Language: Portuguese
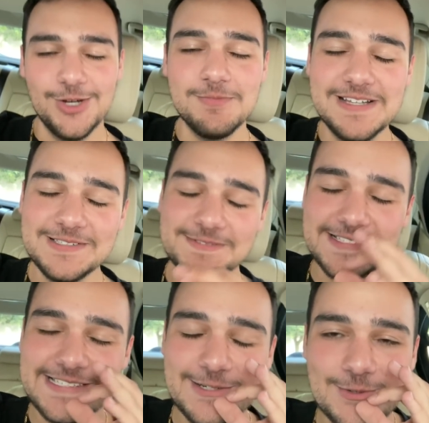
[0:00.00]
Então, mano, se
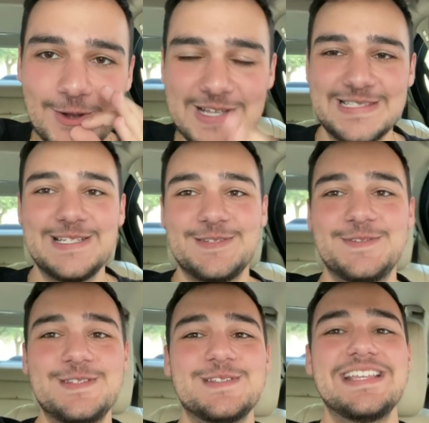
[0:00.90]
você gosta de
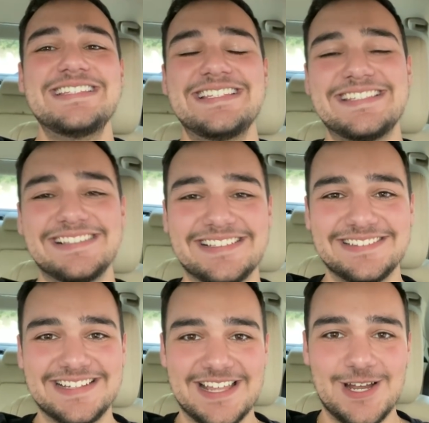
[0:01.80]
vídeo nesse estilo aqui
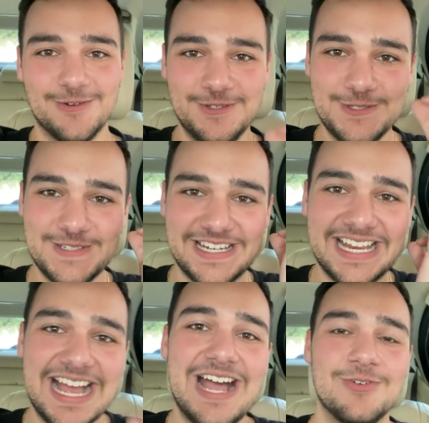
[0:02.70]
no canal, vídeo de
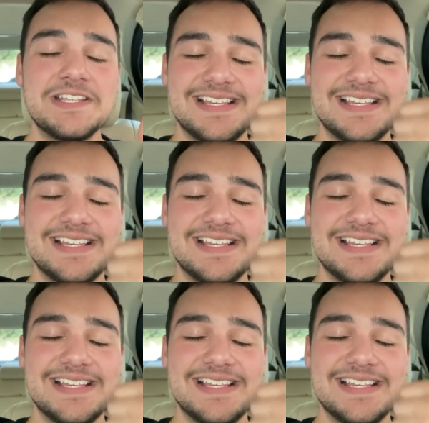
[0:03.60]
carro,